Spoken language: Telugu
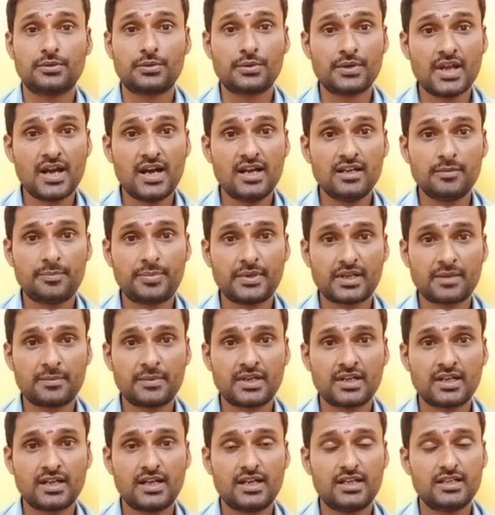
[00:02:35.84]
రుణాలు
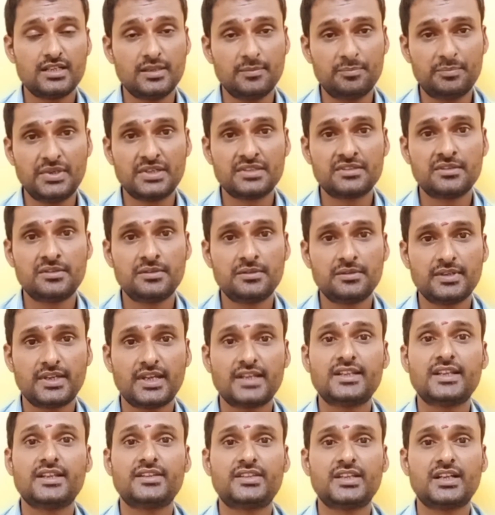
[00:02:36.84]
పరమంగా ఇబ్బందులు
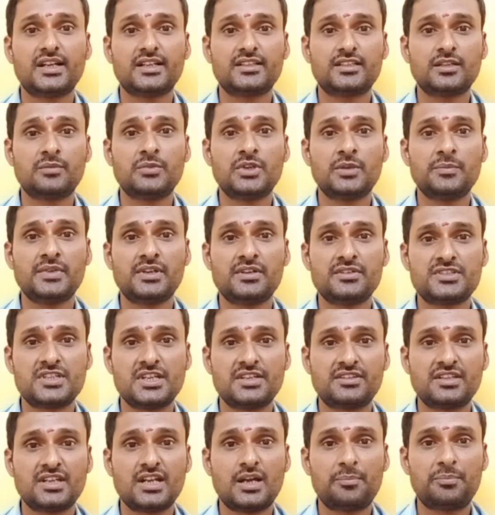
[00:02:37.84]
ఏదైతే గతంలో మీరు
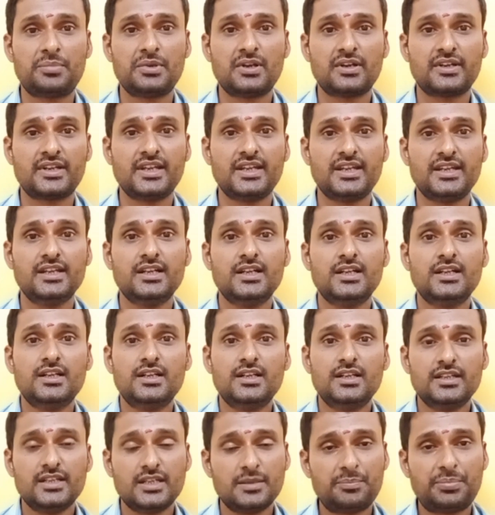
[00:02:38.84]
చేసిన అప్పులకి
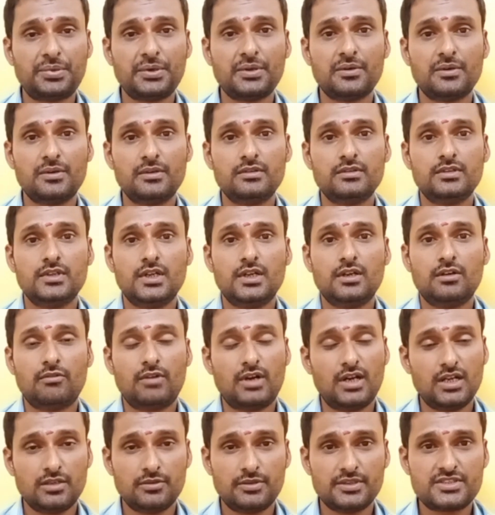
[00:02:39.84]
ఇప్పుడు
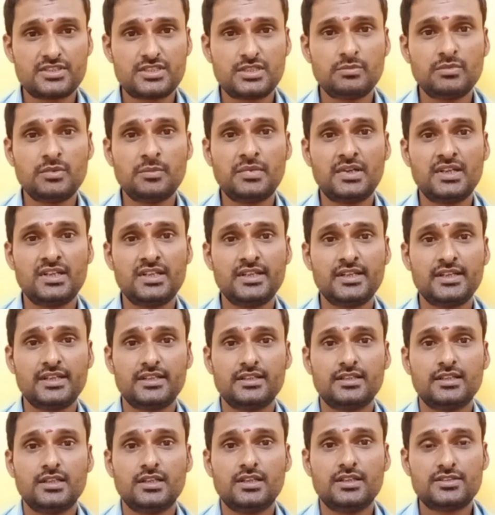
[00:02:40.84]
వాళ్ళు వచ్చి మిమ్మల్ని
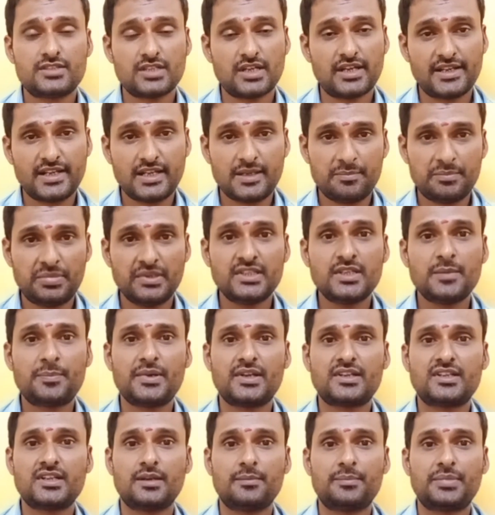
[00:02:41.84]
చాలా ఇబ్బంది
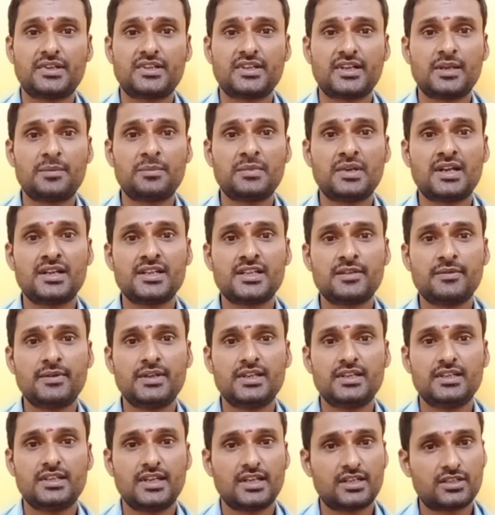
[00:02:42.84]
పెట్ట పెట్టడం
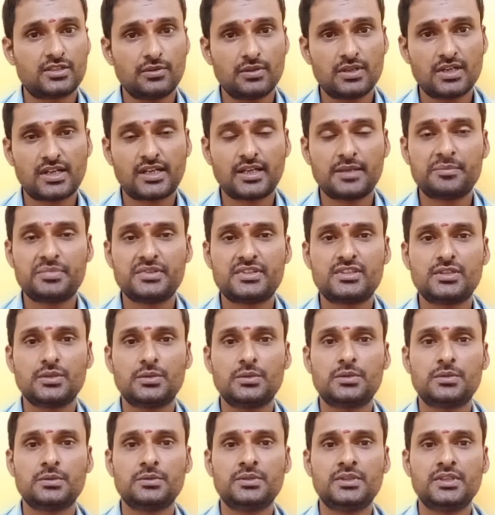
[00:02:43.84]
లాంటివి ఎక్కువగా కనిపిస్తూ
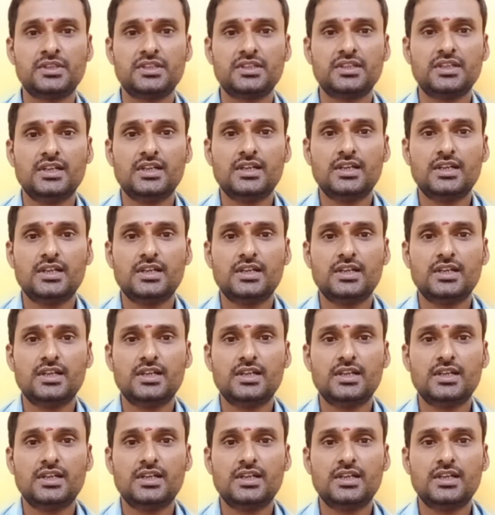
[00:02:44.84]
ఉంటుంది